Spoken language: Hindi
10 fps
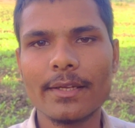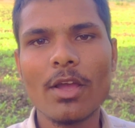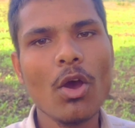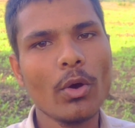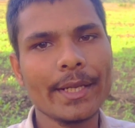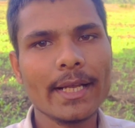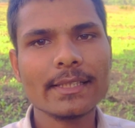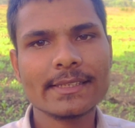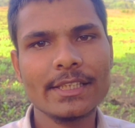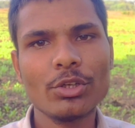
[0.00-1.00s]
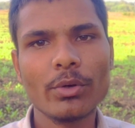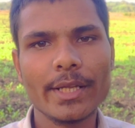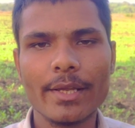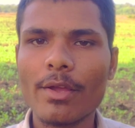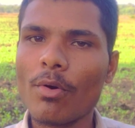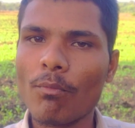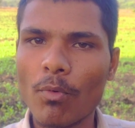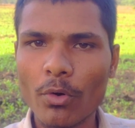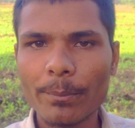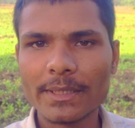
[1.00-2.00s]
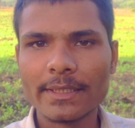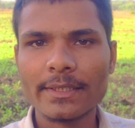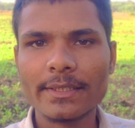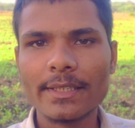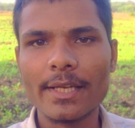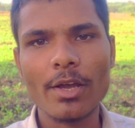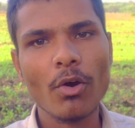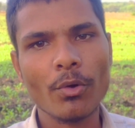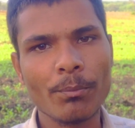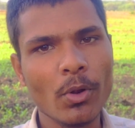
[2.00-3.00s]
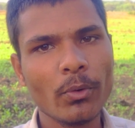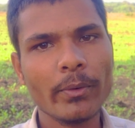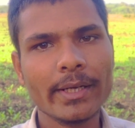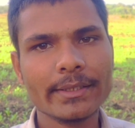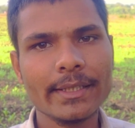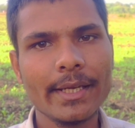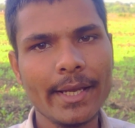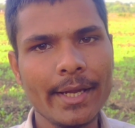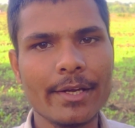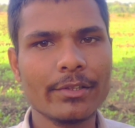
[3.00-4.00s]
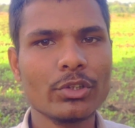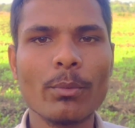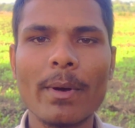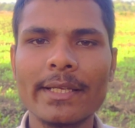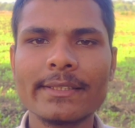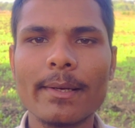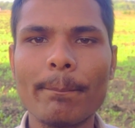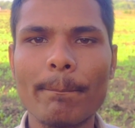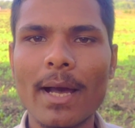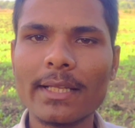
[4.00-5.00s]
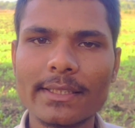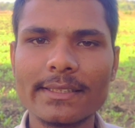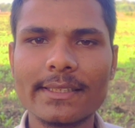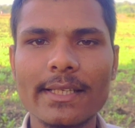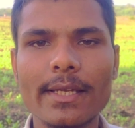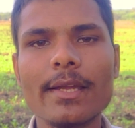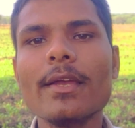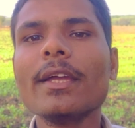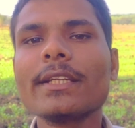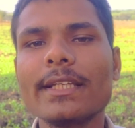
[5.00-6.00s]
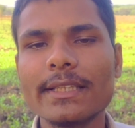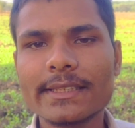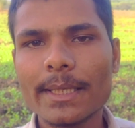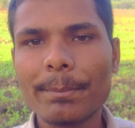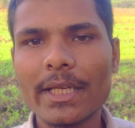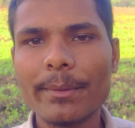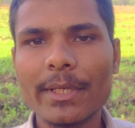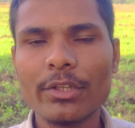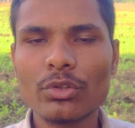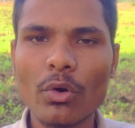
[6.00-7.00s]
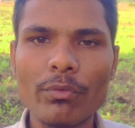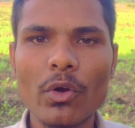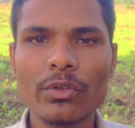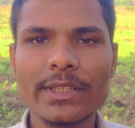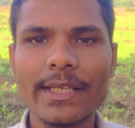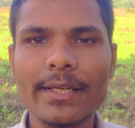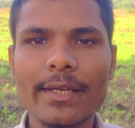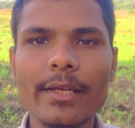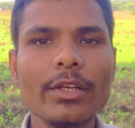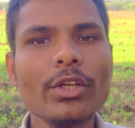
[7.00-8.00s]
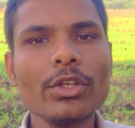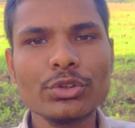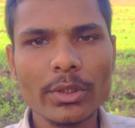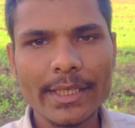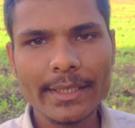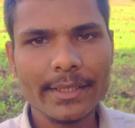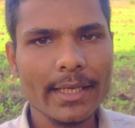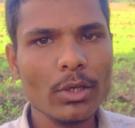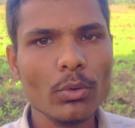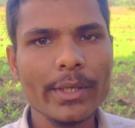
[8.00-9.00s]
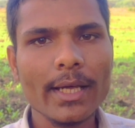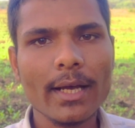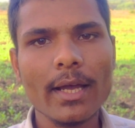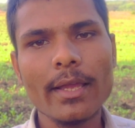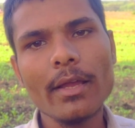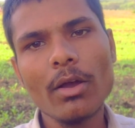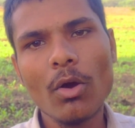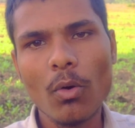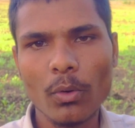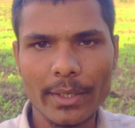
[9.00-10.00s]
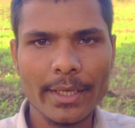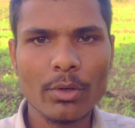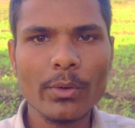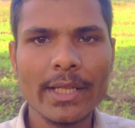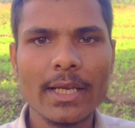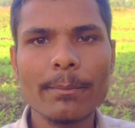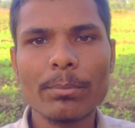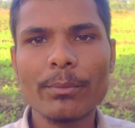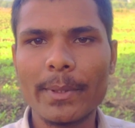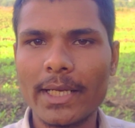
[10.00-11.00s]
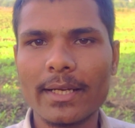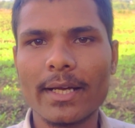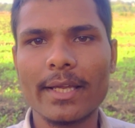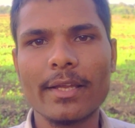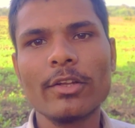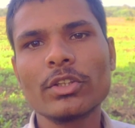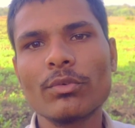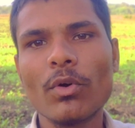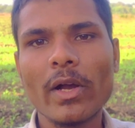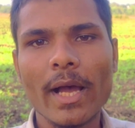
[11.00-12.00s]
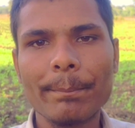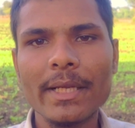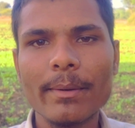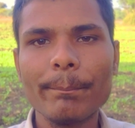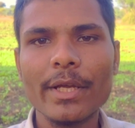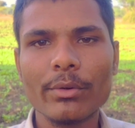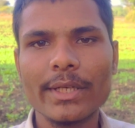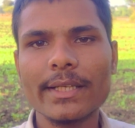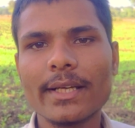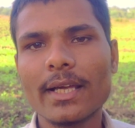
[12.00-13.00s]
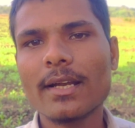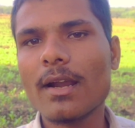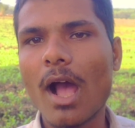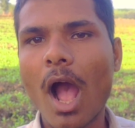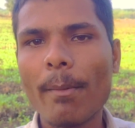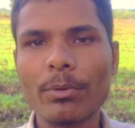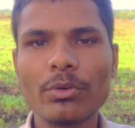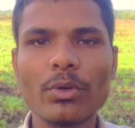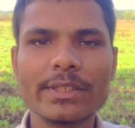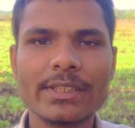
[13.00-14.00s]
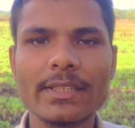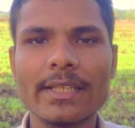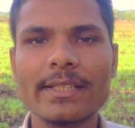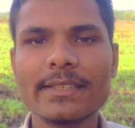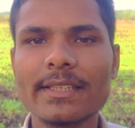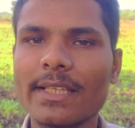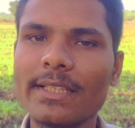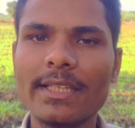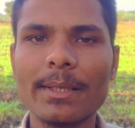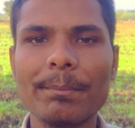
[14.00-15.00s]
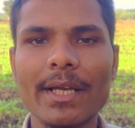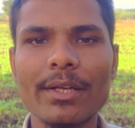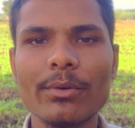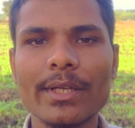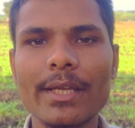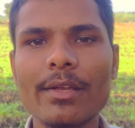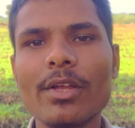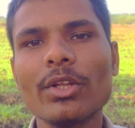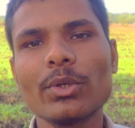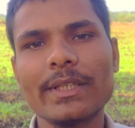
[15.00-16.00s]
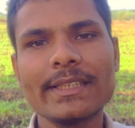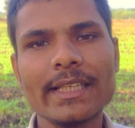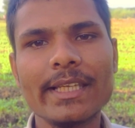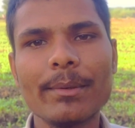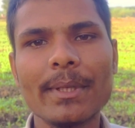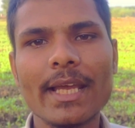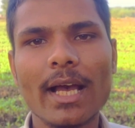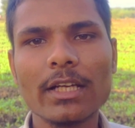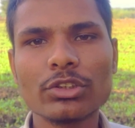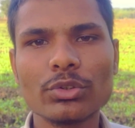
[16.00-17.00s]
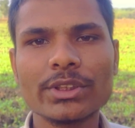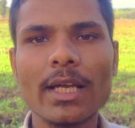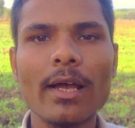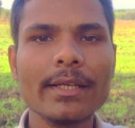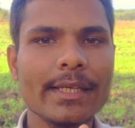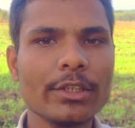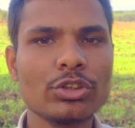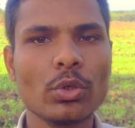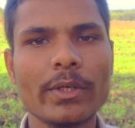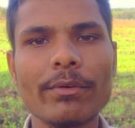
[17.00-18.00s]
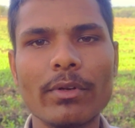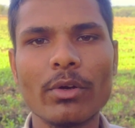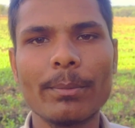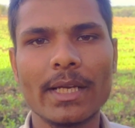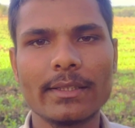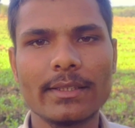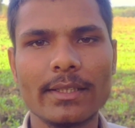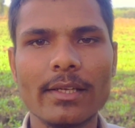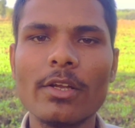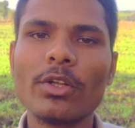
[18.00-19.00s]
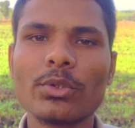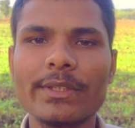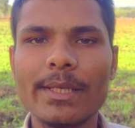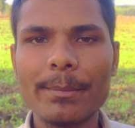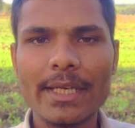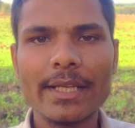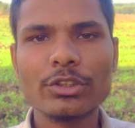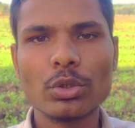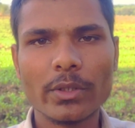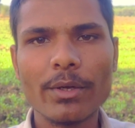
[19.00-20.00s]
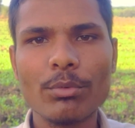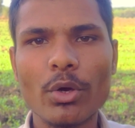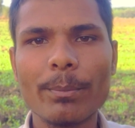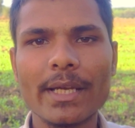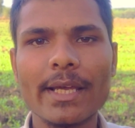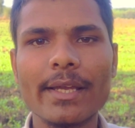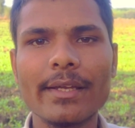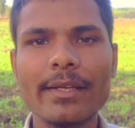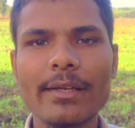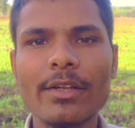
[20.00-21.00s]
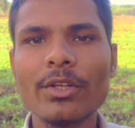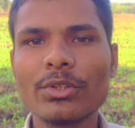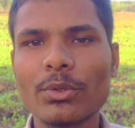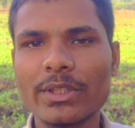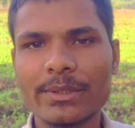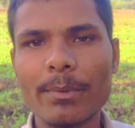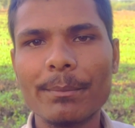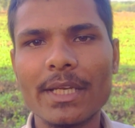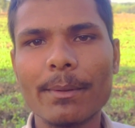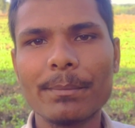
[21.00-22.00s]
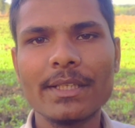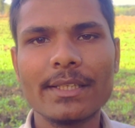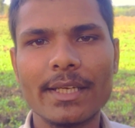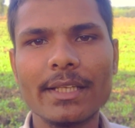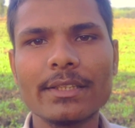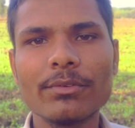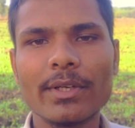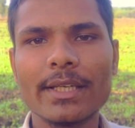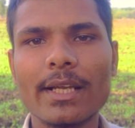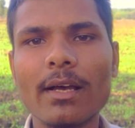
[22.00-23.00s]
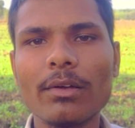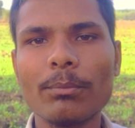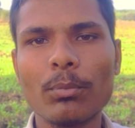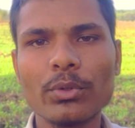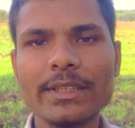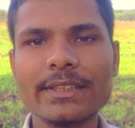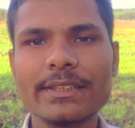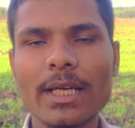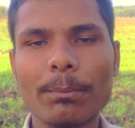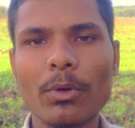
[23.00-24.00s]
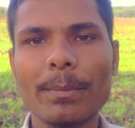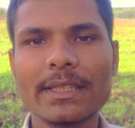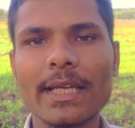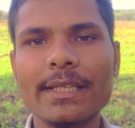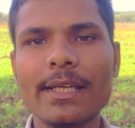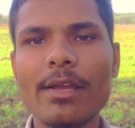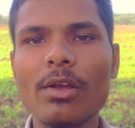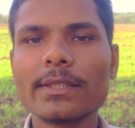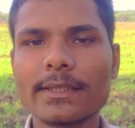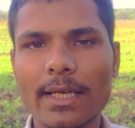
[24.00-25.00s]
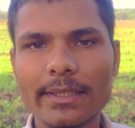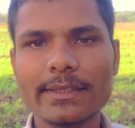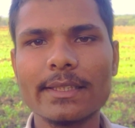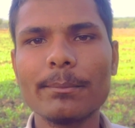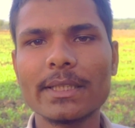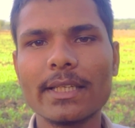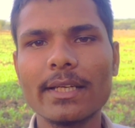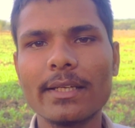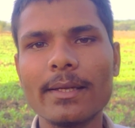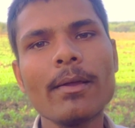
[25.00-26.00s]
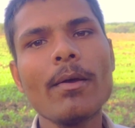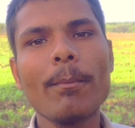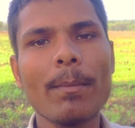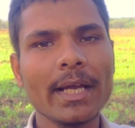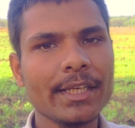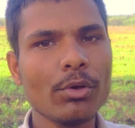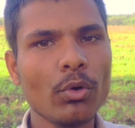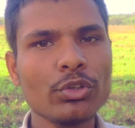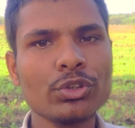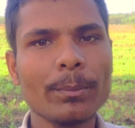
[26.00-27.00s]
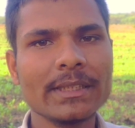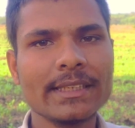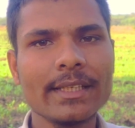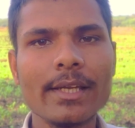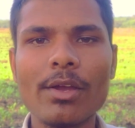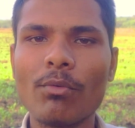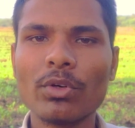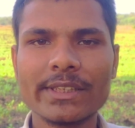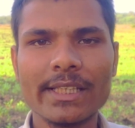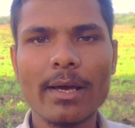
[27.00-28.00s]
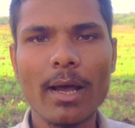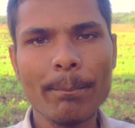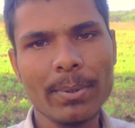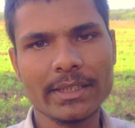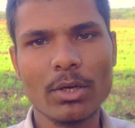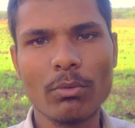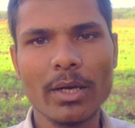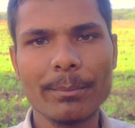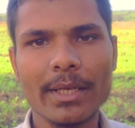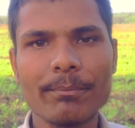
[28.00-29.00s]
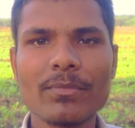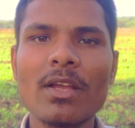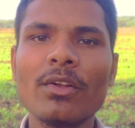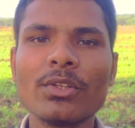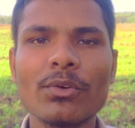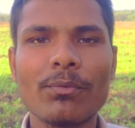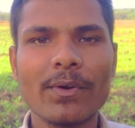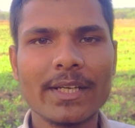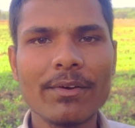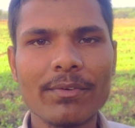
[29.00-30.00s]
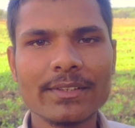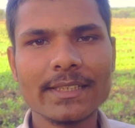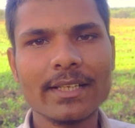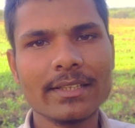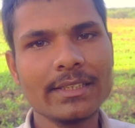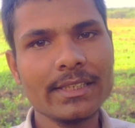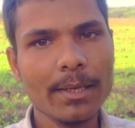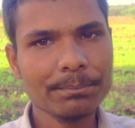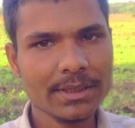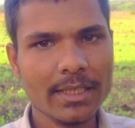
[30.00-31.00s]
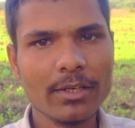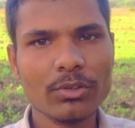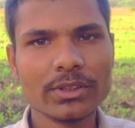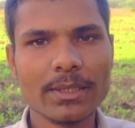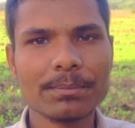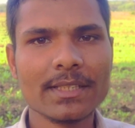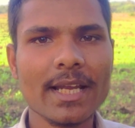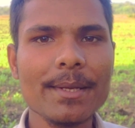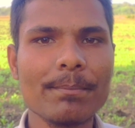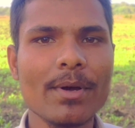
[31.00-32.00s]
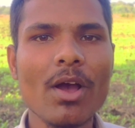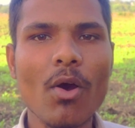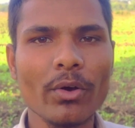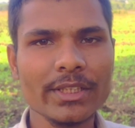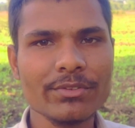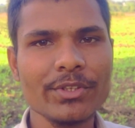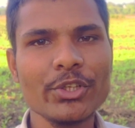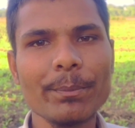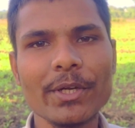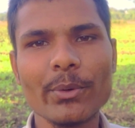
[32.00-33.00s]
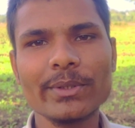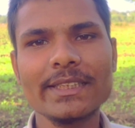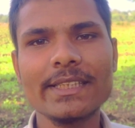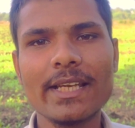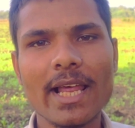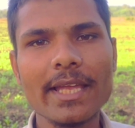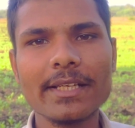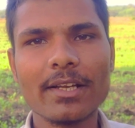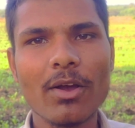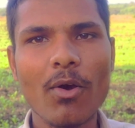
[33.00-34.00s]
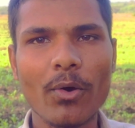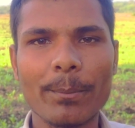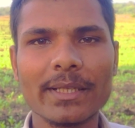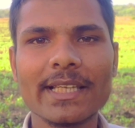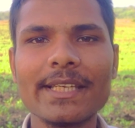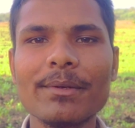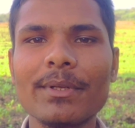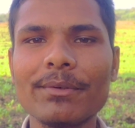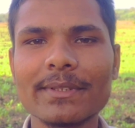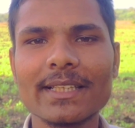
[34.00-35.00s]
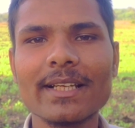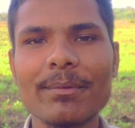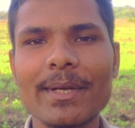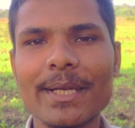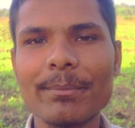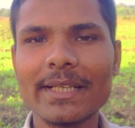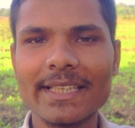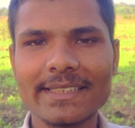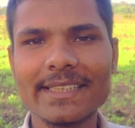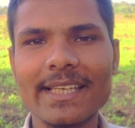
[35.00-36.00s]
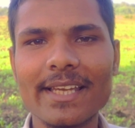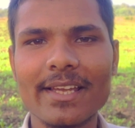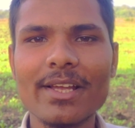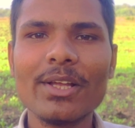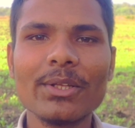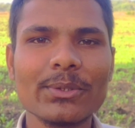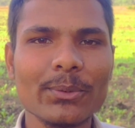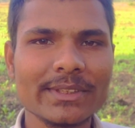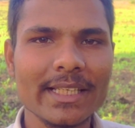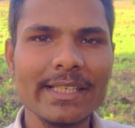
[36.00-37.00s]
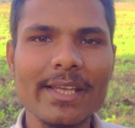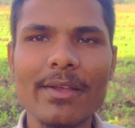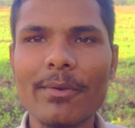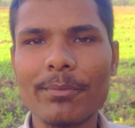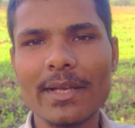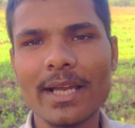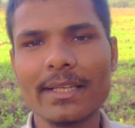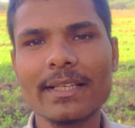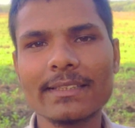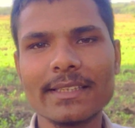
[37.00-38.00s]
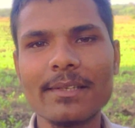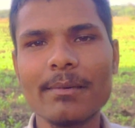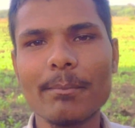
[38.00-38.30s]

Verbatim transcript: हैं और एक आध सीन और है वो और बता देते हैं और ब्लॉग को करते हैं एंड तो भाई साहब बात ऐसी है कि इससे पहले मैंने दो ब्लॉग दिए हैं जो कि एक केल कोयरा का है और एक और डेलनपुर मेल का है तो वो काफ़ी लंबे होने के कारण आप उनको अच्छी तरीके से नहीं देख पाए होंगे तो इसीलिए मैंने आज सोचा कि एक छोटे ब्लॉग बनाते हैं तो ये मैंने एक छोटा व्लॉग बनाया है तो इसमें मैंने अपनी खेत वगैरह पूरी चीज़ें आपको बताई है सारे सीन बताए हैं बाकी और जो बचे हैं वो सीन अब बताऊंगा मैं तो फटाफट से कर दीजिए आप चैनल को सब्सक्राइब और इस वीडियो पे ठोक दीजिए लाइक और बताइए मेरी फसल कमेंट में कैसी है तो चलिए फिर आगे के सीन